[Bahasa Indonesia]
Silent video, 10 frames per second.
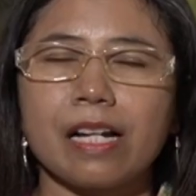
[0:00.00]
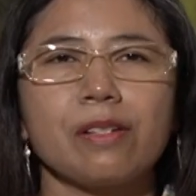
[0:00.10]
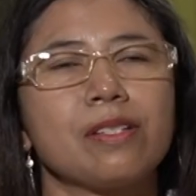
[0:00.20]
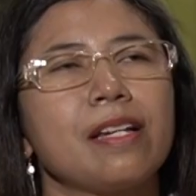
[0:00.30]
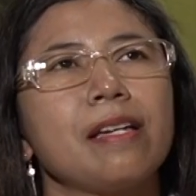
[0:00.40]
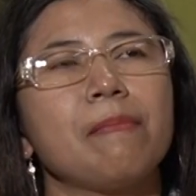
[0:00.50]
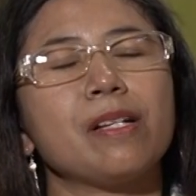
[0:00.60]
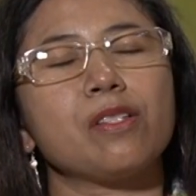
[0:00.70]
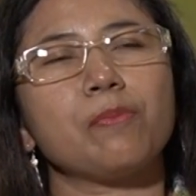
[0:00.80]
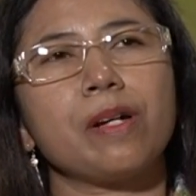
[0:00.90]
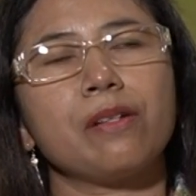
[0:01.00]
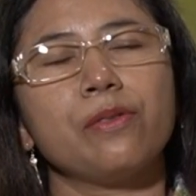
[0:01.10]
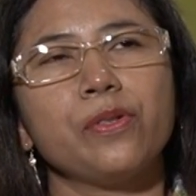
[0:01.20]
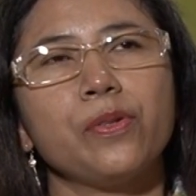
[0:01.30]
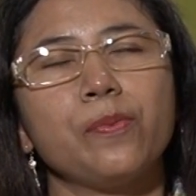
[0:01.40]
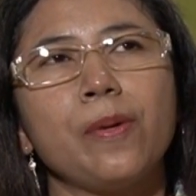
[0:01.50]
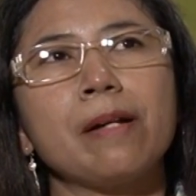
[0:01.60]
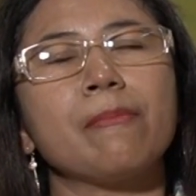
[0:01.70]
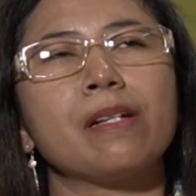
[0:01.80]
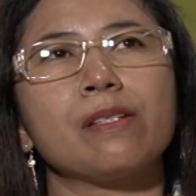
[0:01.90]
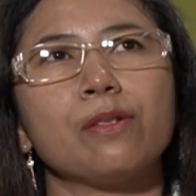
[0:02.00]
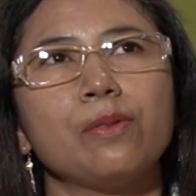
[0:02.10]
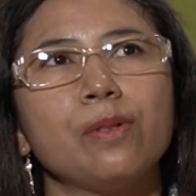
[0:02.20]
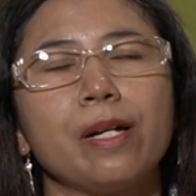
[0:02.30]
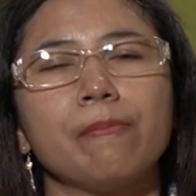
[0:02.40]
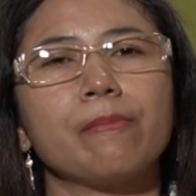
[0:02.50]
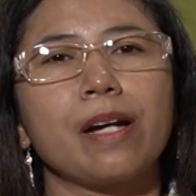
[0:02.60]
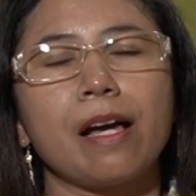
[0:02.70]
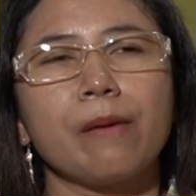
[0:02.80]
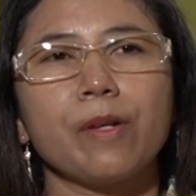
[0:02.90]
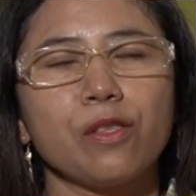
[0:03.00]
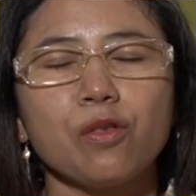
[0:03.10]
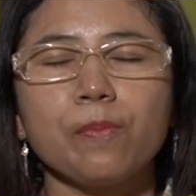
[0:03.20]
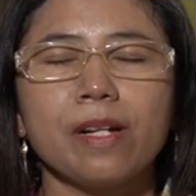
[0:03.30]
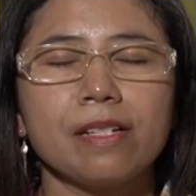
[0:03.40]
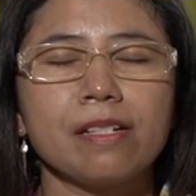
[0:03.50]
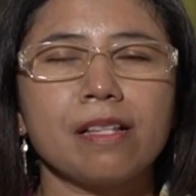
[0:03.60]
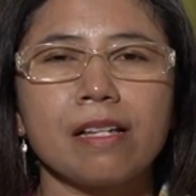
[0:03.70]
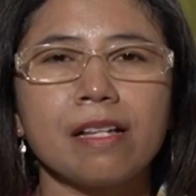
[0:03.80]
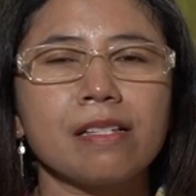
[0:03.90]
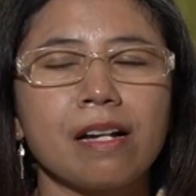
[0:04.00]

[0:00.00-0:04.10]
Kalau saya masuk paguyuban, masuk UMKM itu bagi saya